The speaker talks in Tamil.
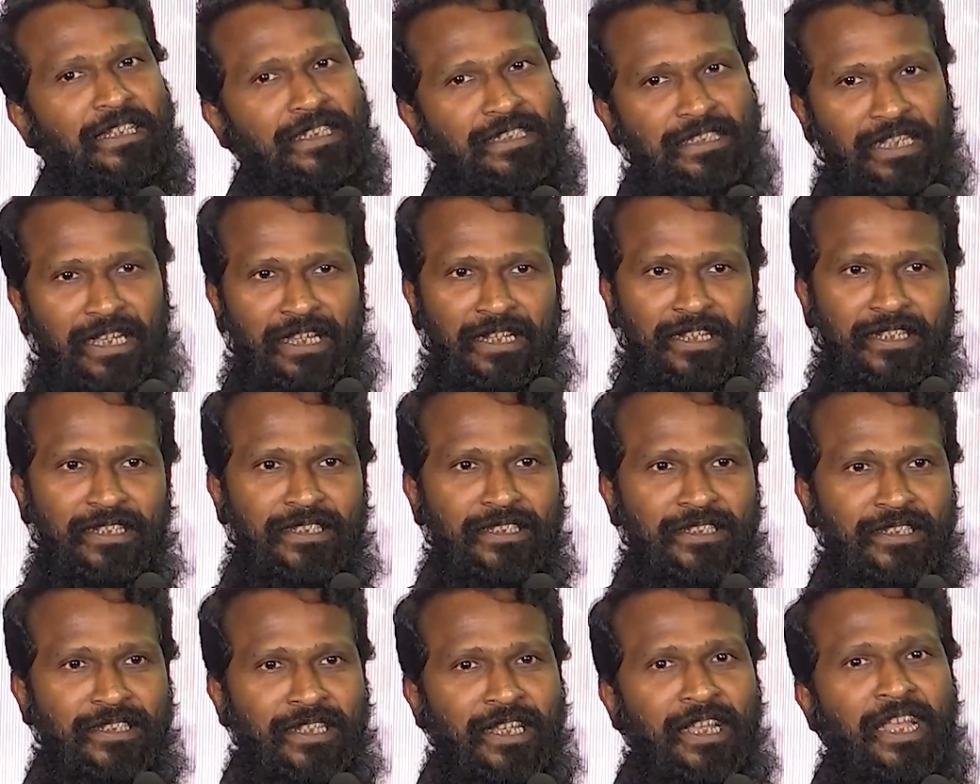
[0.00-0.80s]

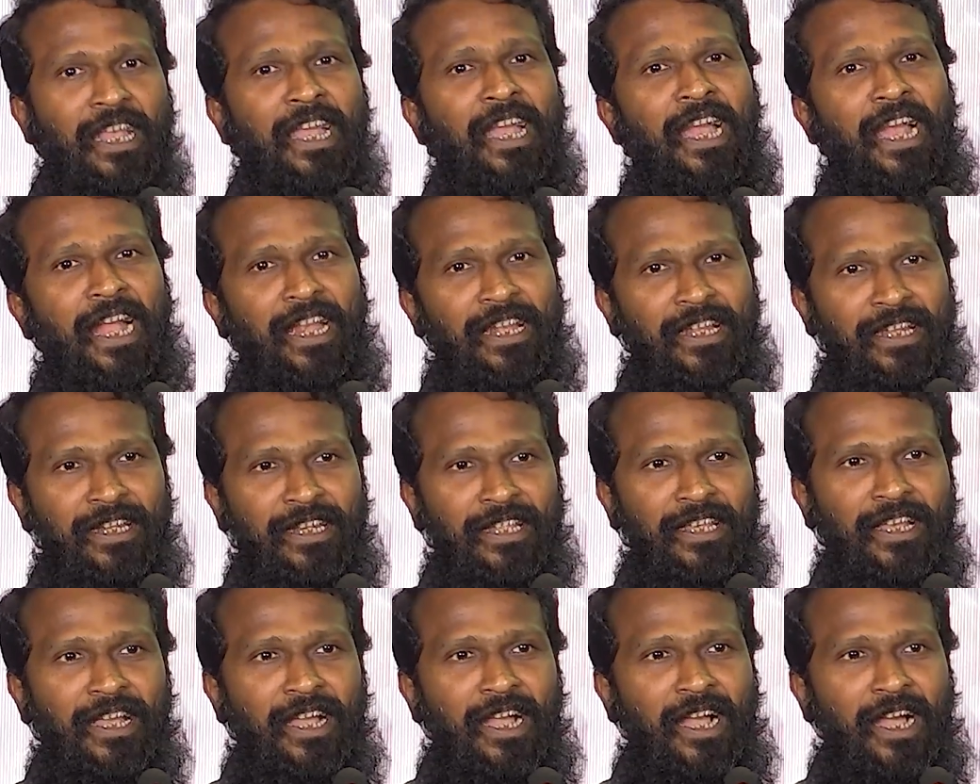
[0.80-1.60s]
சேலஞ்ச் அண்ட்
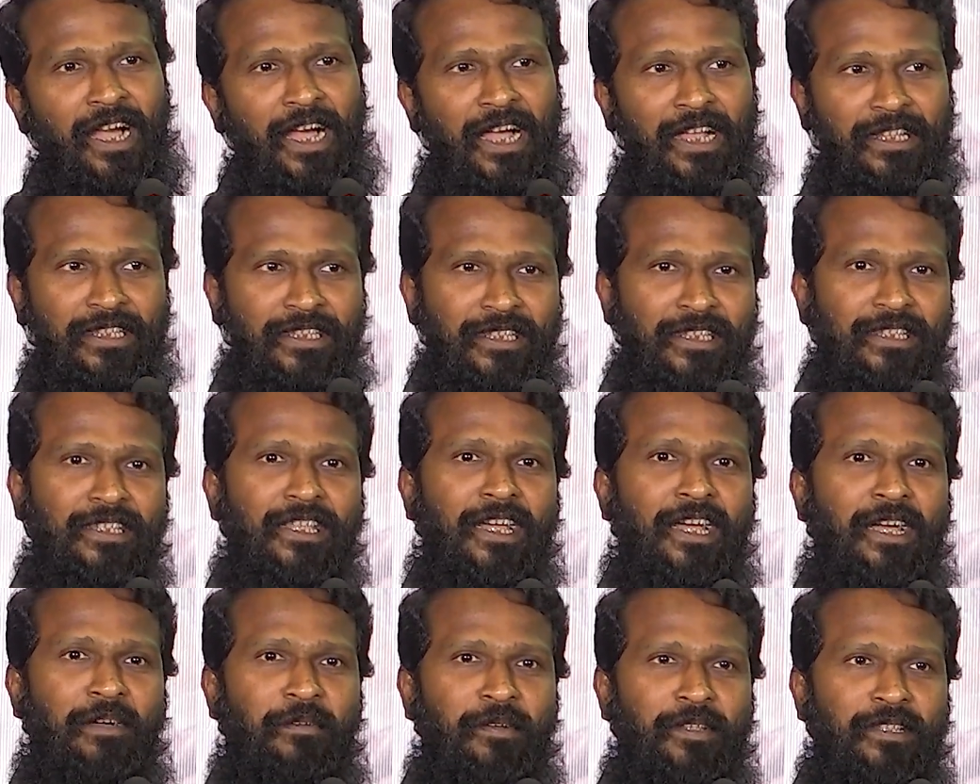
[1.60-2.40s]

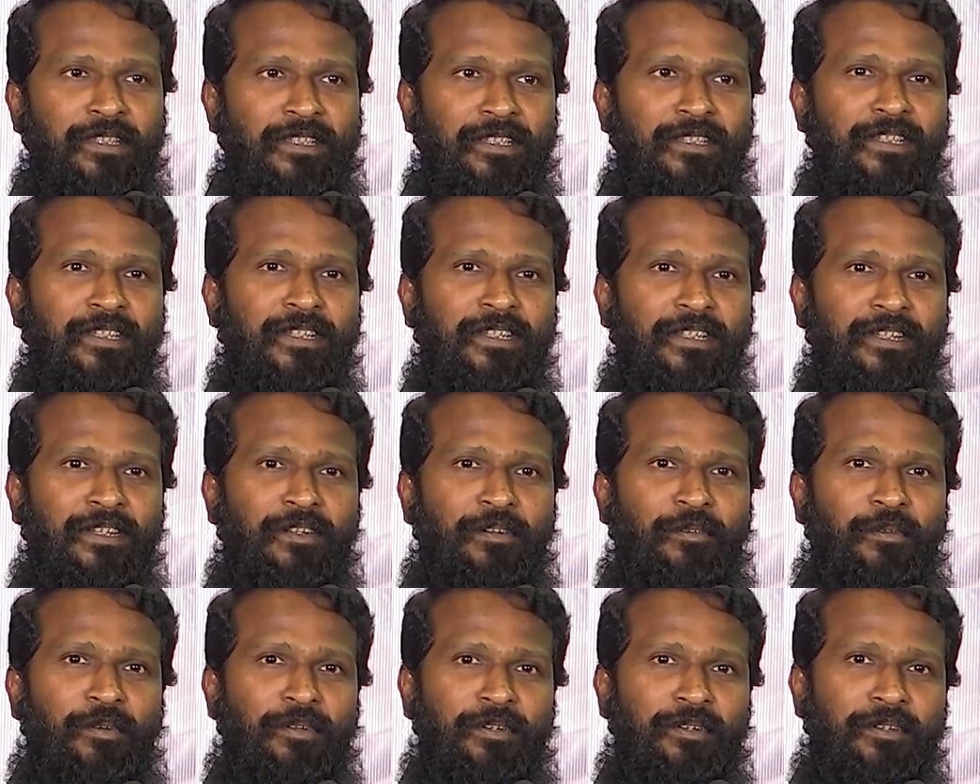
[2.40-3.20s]
அதுதான் வந்து
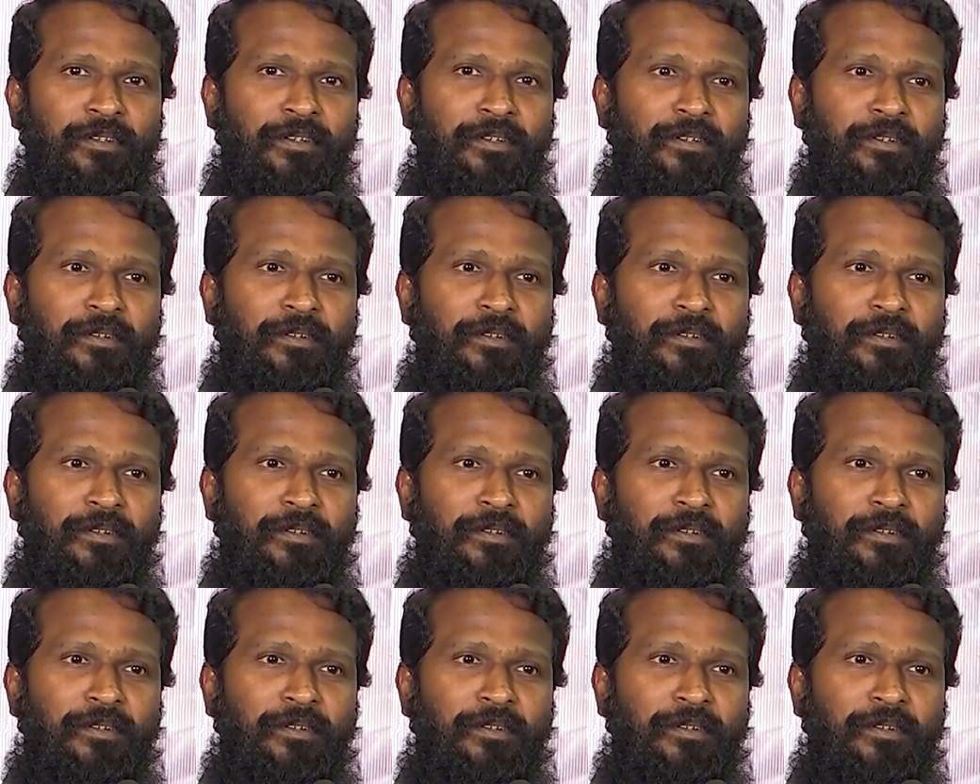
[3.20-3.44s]
ஒரு